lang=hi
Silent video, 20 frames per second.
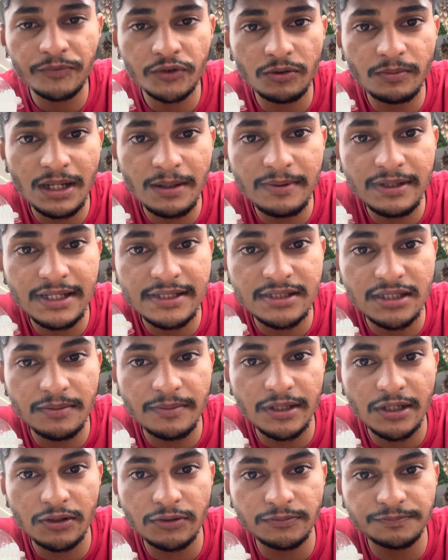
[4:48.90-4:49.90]
सुबह भी लस्सी
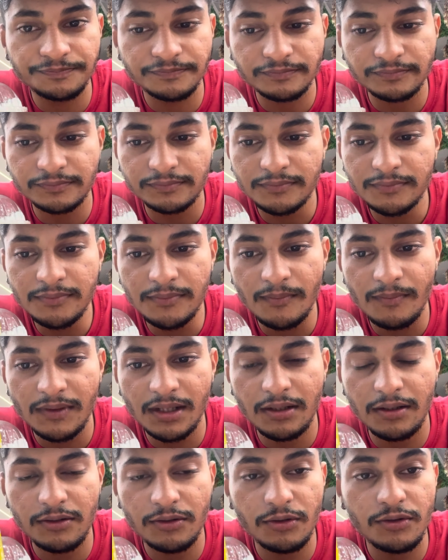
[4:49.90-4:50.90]
पी रहा हूँ
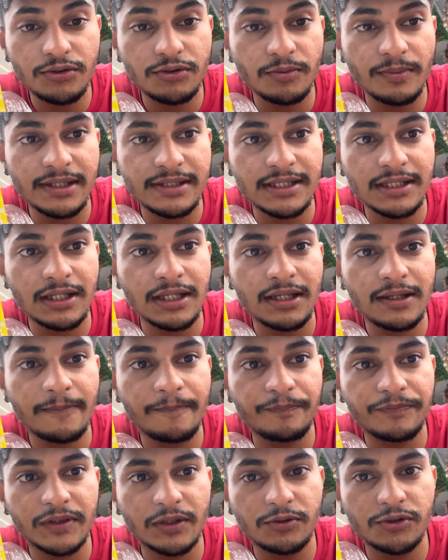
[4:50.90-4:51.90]
क्योंकि सुबह से
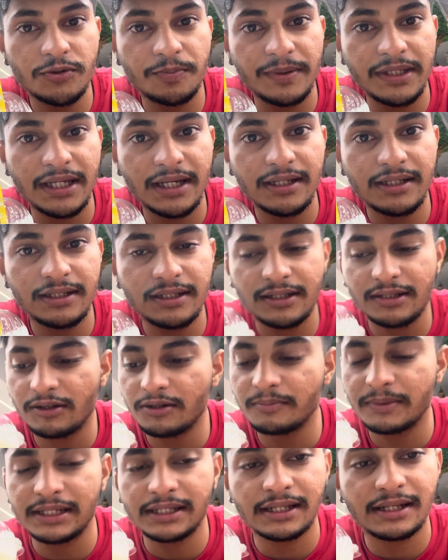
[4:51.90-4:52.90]
कुछ पिया नहीं है और
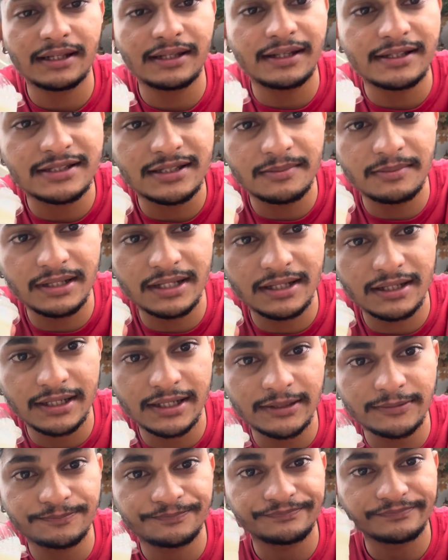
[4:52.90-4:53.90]
मन कर रहा था लस्सी पीने
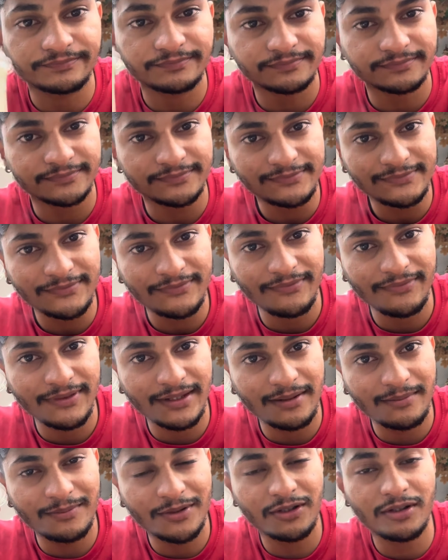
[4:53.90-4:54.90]
का
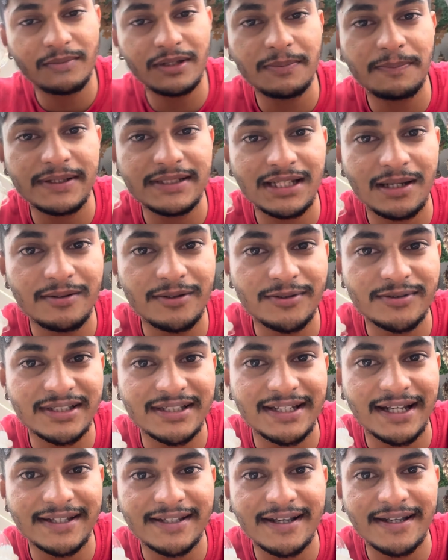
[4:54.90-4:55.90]
मेरे को अपने पंजाबी दोस्त
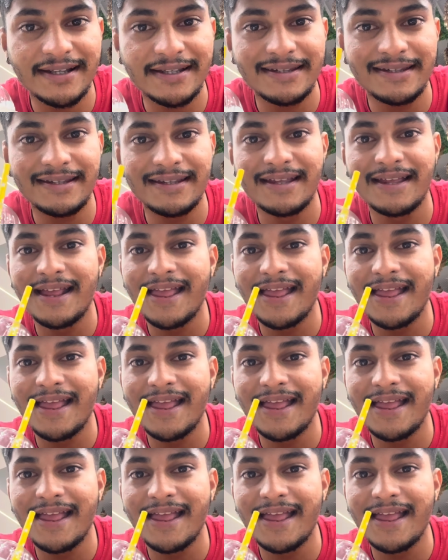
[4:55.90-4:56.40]
की याद आ गई थी